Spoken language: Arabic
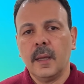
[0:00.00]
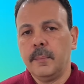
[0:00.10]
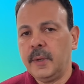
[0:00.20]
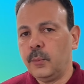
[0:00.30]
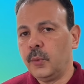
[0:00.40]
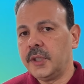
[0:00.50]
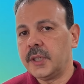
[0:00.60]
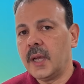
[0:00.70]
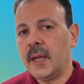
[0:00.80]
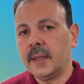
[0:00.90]
من
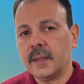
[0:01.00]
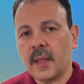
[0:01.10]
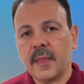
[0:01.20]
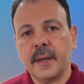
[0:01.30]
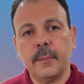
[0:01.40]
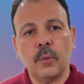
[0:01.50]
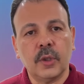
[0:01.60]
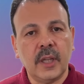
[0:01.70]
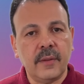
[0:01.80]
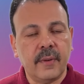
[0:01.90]
وجهات نظر
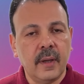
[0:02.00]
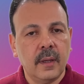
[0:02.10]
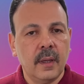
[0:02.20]
مختلفة